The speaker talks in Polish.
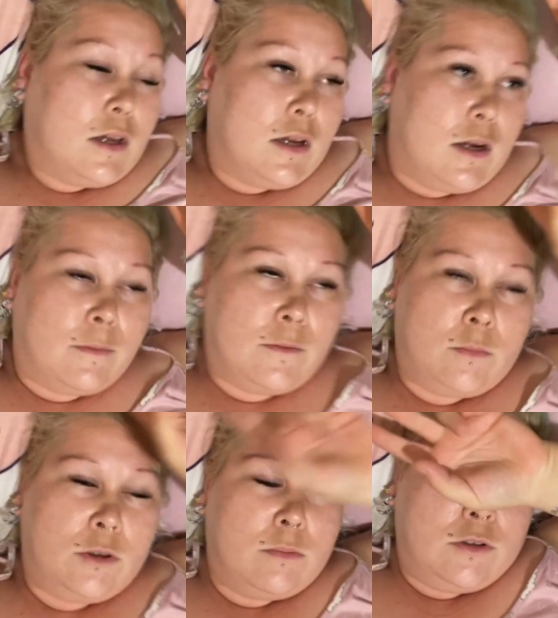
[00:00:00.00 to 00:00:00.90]
Na pewno
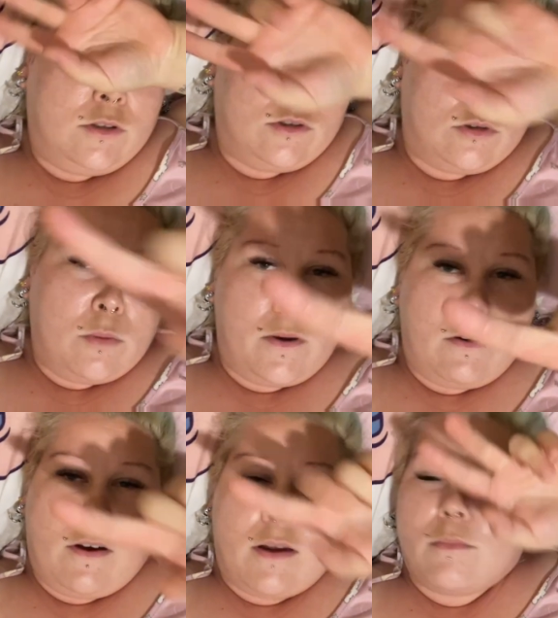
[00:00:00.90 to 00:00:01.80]
musimy iść do
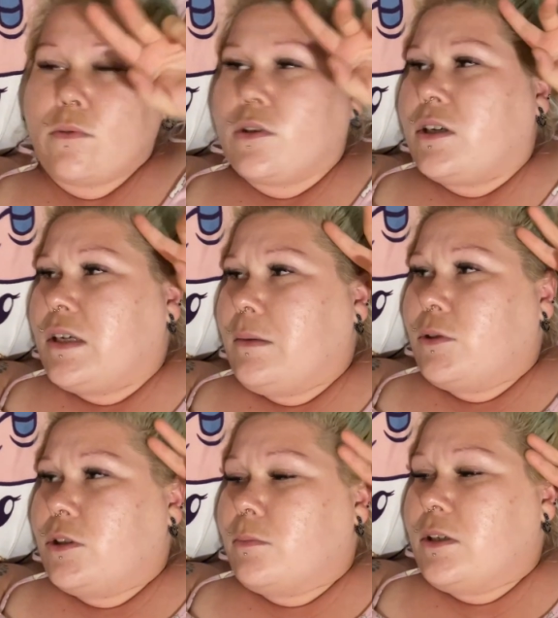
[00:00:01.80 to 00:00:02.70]
superfarmu i
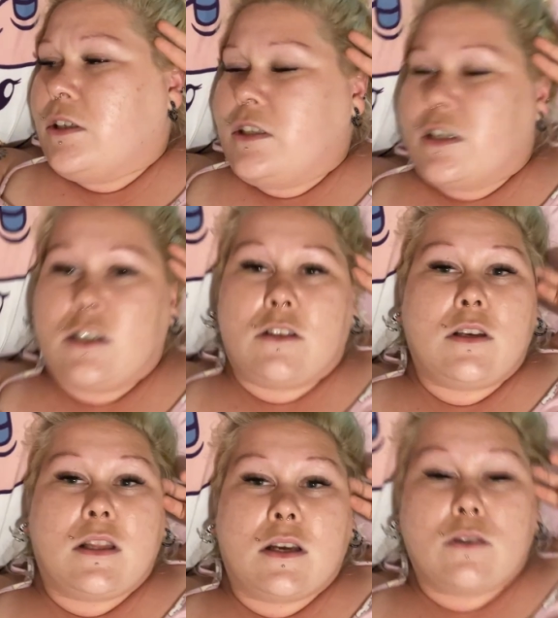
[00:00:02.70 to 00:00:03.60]
musimy iść jeszcze do
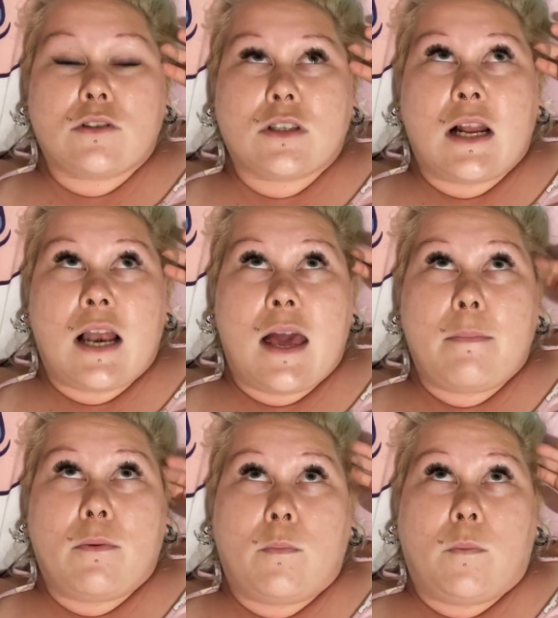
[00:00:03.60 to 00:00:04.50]
jednego
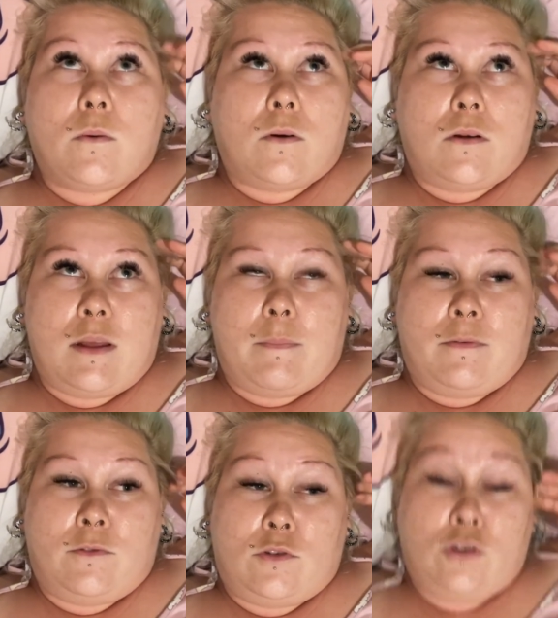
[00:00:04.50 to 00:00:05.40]
sklepu po na
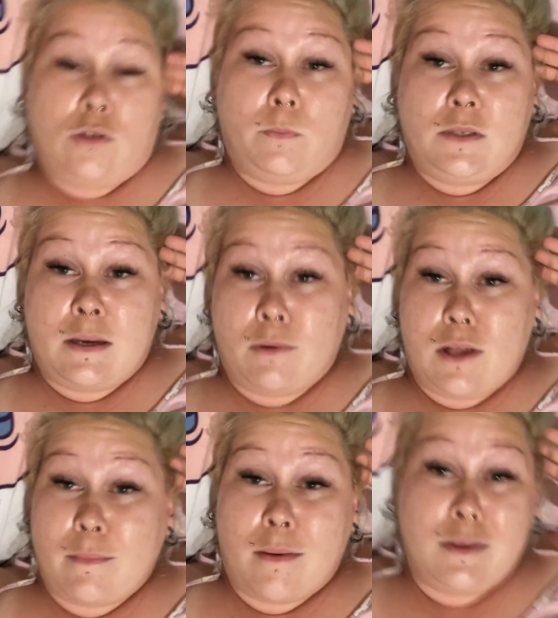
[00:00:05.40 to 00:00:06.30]
pewno coś do picia, bo
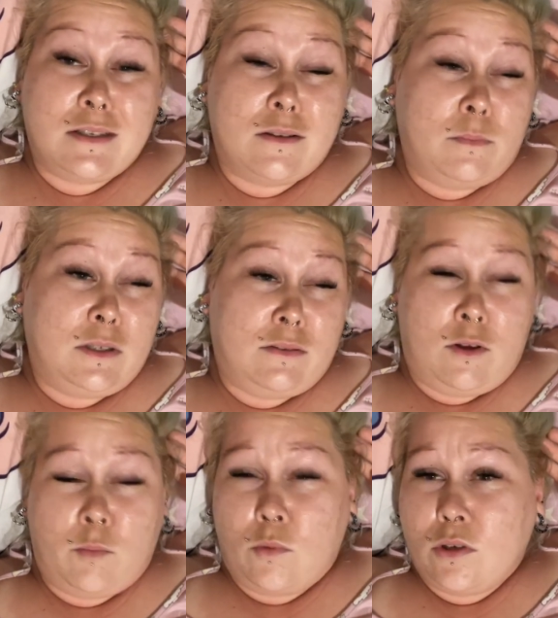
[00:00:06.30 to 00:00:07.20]
nie mam nic do picia w
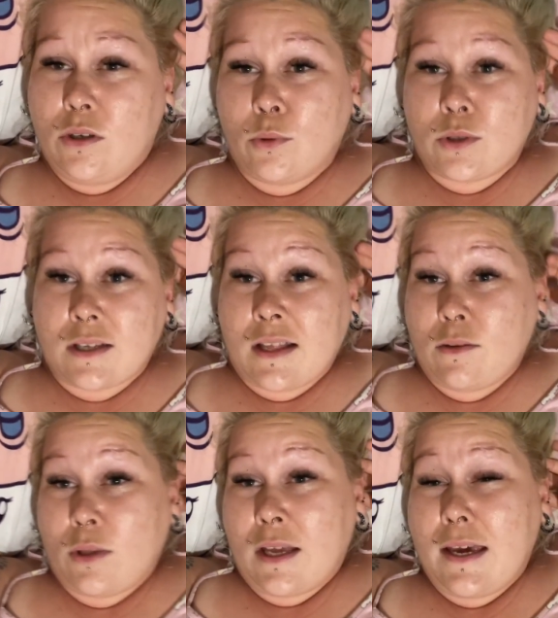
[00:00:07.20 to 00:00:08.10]
domu i uschnę
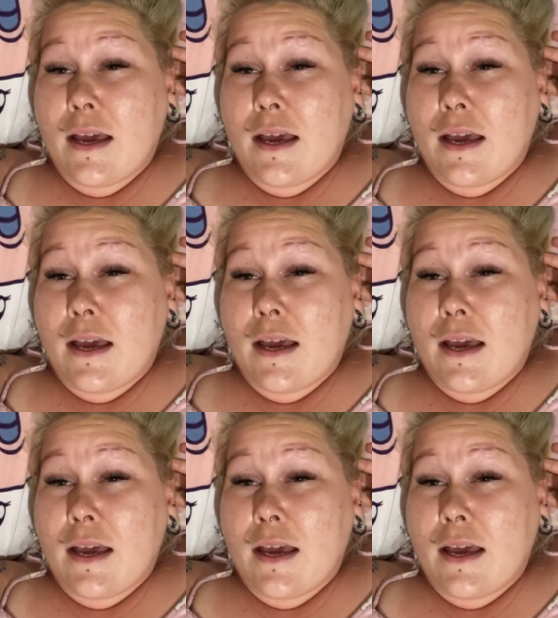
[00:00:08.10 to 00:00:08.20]
tutaj.